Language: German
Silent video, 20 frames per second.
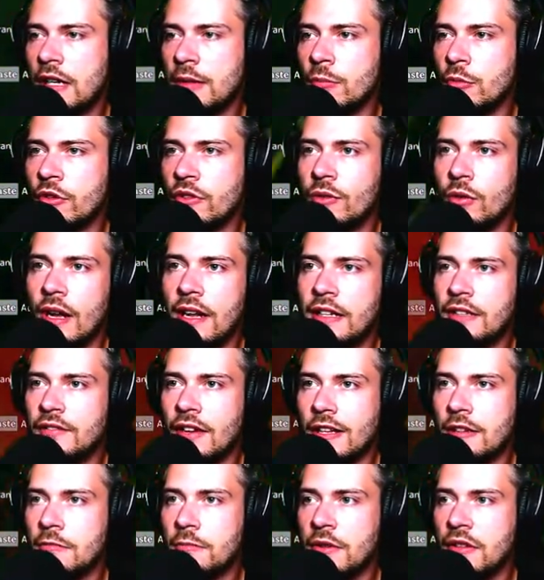Dann musst du halt
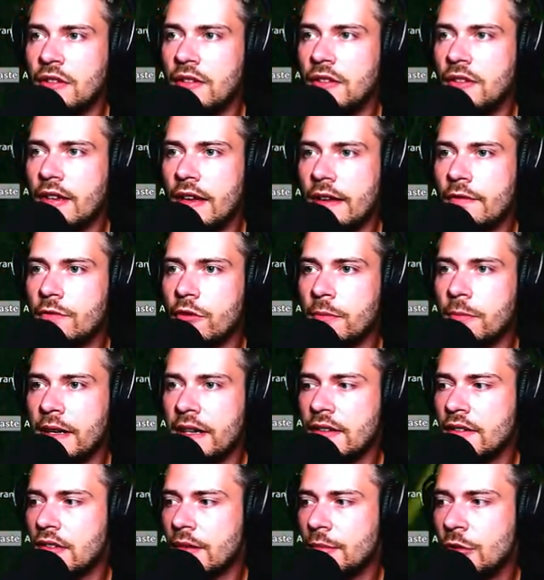warten, bis die Zeit
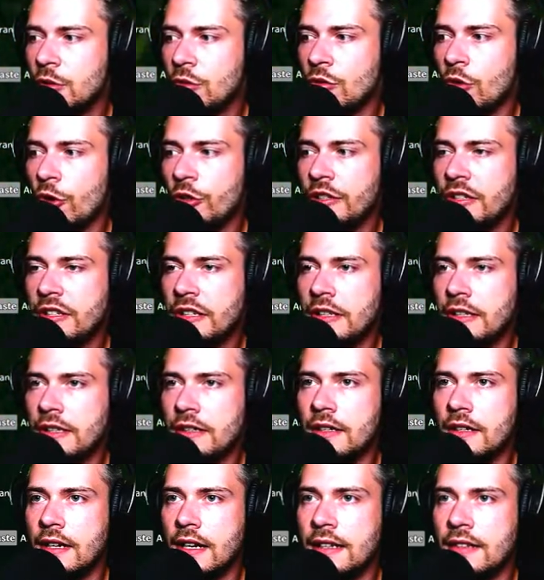vorbei ist, damit du neun
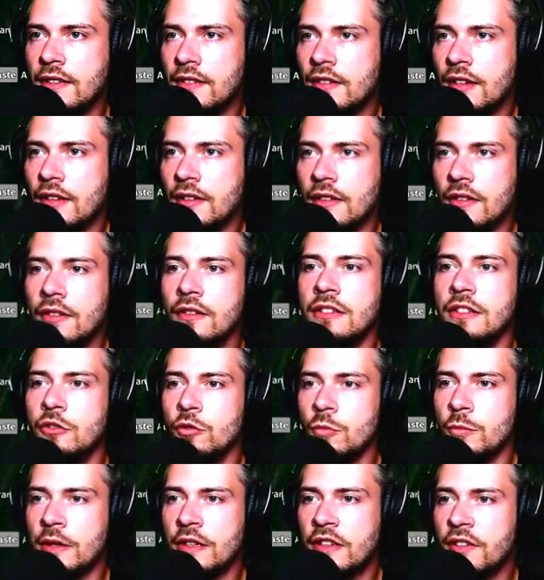trinken kannst. Das ist nicht
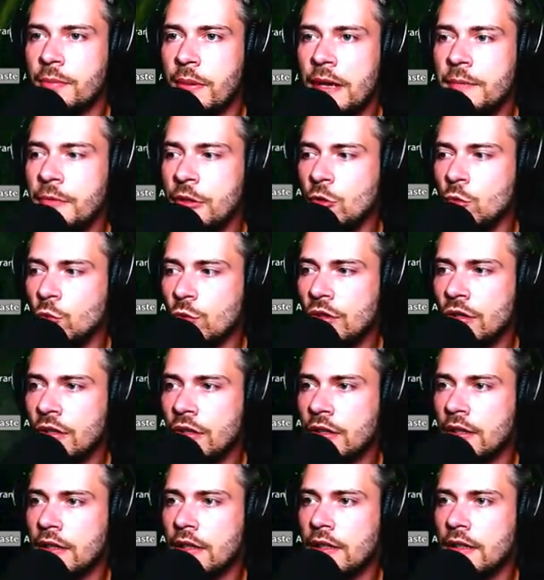über zwei
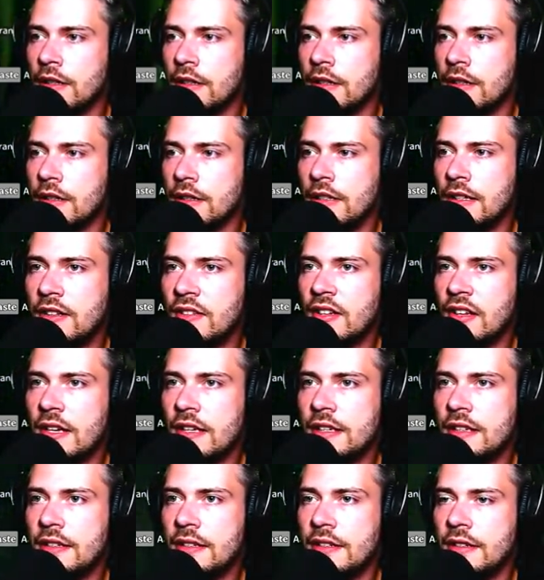Minuten die
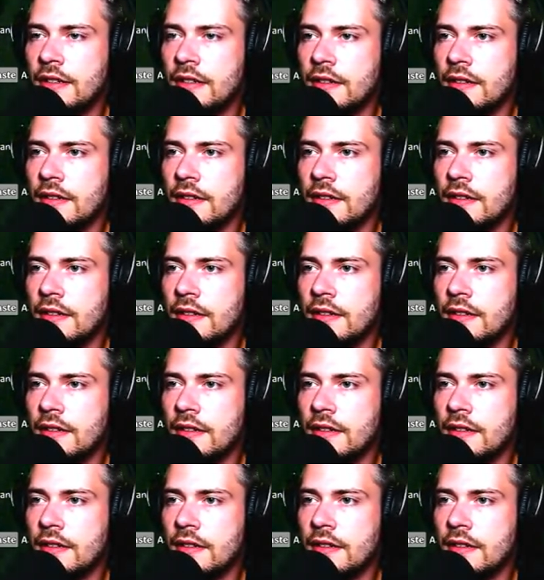Zeit.